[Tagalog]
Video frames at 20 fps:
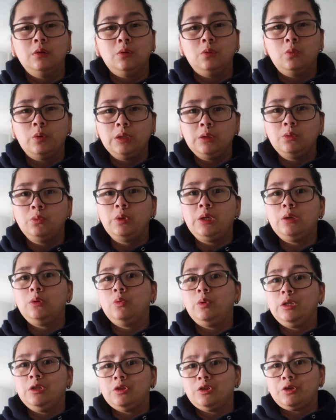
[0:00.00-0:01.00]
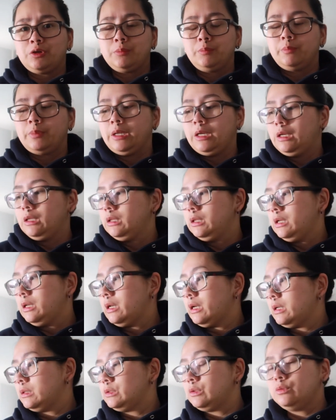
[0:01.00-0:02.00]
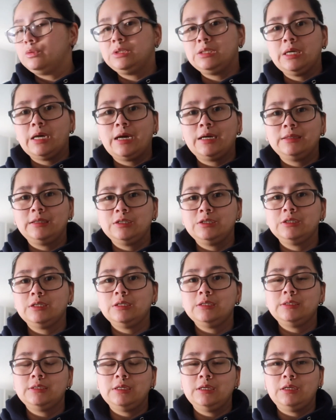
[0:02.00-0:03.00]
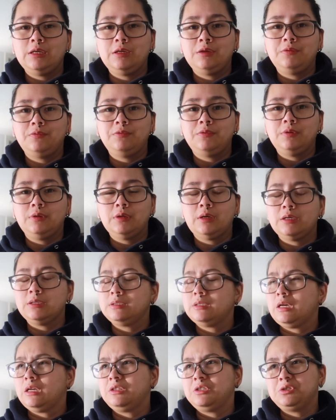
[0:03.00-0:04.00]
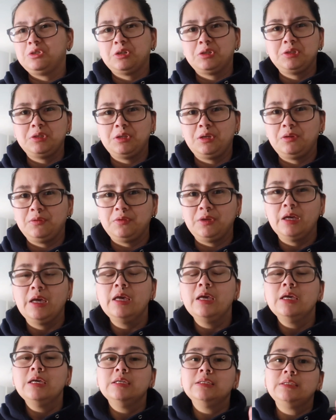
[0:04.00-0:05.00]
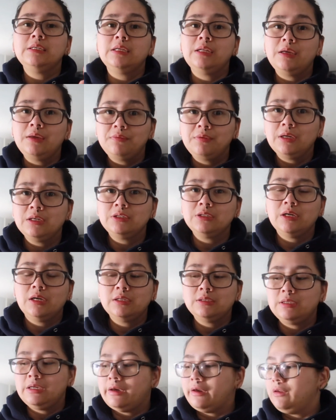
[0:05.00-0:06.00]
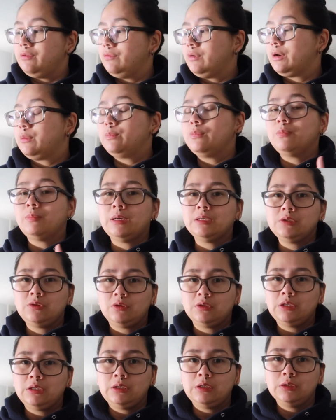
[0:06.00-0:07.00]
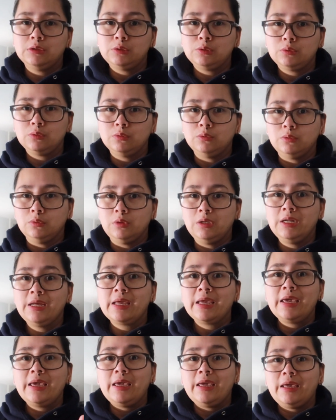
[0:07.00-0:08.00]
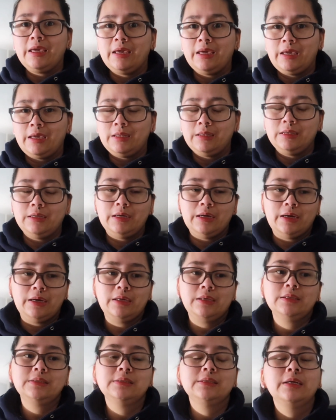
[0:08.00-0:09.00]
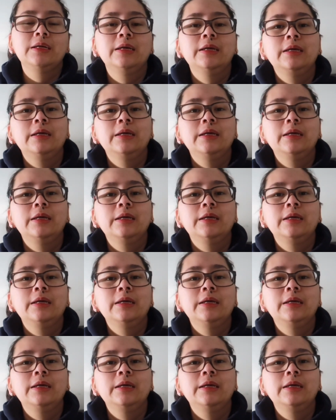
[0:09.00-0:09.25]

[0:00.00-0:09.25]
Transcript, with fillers: one week winter break nila. So, si ate tsaka si Ravi, ay si ate tsaka si Ravi, si Ravi at tsaka si Ivar pumasok na ng school. And guys,